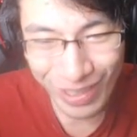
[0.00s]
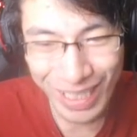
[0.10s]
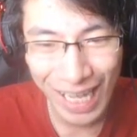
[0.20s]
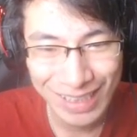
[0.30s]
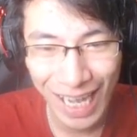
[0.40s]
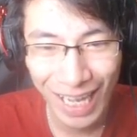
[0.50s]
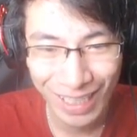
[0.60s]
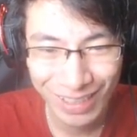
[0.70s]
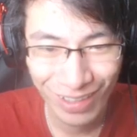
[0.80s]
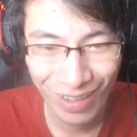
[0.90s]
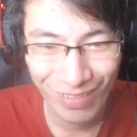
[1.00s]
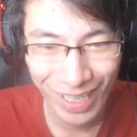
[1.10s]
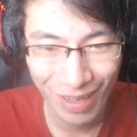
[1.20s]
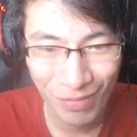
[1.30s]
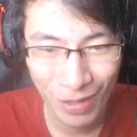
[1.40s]
gue diajarin dong
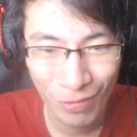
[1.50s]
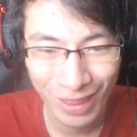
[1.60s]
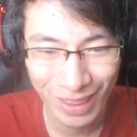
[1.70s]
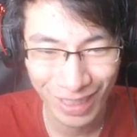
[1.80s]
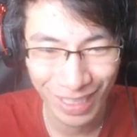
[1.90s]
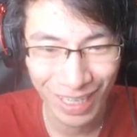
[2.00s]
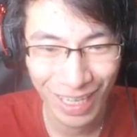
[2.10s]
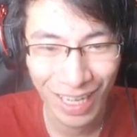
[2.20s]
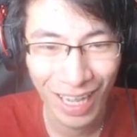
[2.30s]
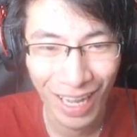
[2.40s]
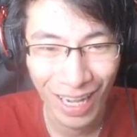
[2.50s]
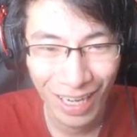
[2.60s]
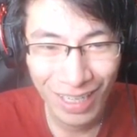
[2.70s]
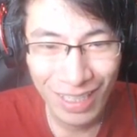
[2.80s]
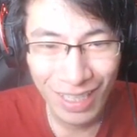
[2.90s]
sama gamenya. What the hell?
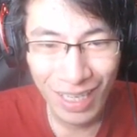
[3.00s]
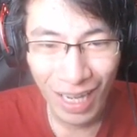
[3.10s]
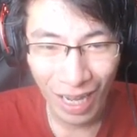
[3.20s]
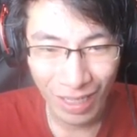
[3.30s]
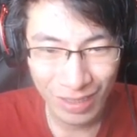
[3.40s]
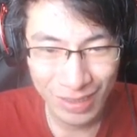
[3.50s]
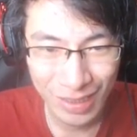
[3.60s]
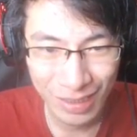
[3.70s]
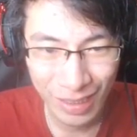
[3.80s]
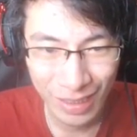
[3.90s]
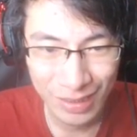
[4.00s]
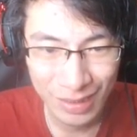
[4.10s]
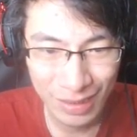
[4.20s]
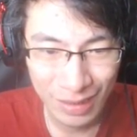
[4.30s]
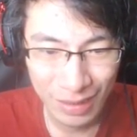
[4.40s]
Are you serious?